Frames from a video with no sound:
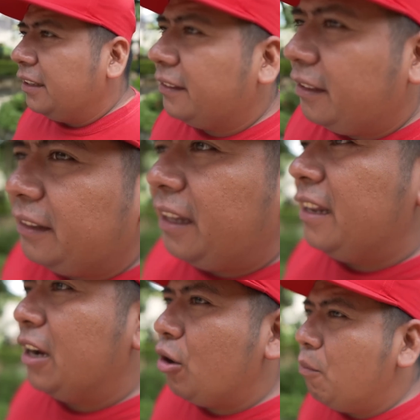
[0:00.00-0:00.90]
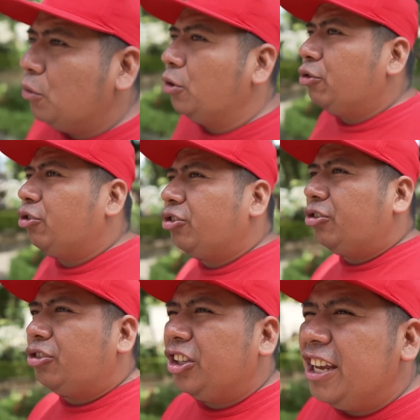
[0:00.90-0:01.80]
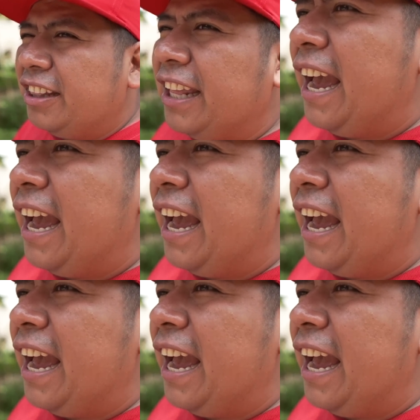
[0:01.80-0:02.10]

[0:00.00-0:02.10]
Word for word: que tenía como unos 7